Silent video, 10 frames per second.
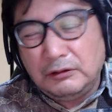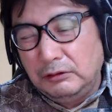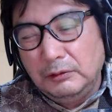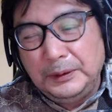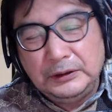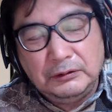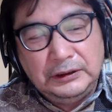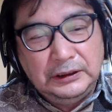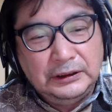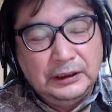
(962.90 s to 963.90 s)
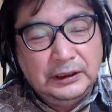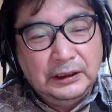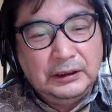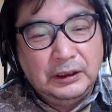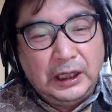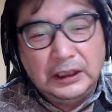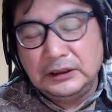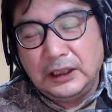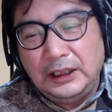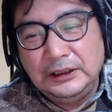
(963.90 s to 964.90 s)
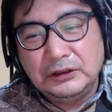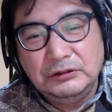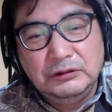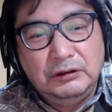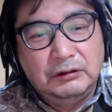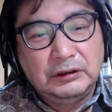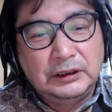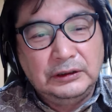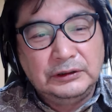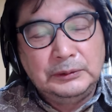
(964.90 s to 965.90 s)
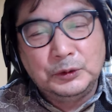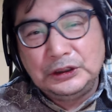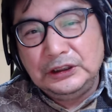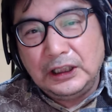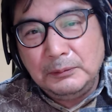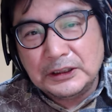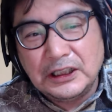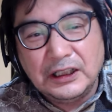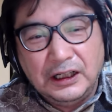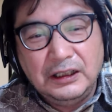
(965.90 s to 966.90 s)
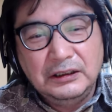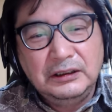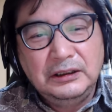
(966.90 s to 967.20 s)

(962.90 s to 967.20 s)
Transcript: のこのベッドにいてね、であなた入ってくんのよっていう気持ちになりませんか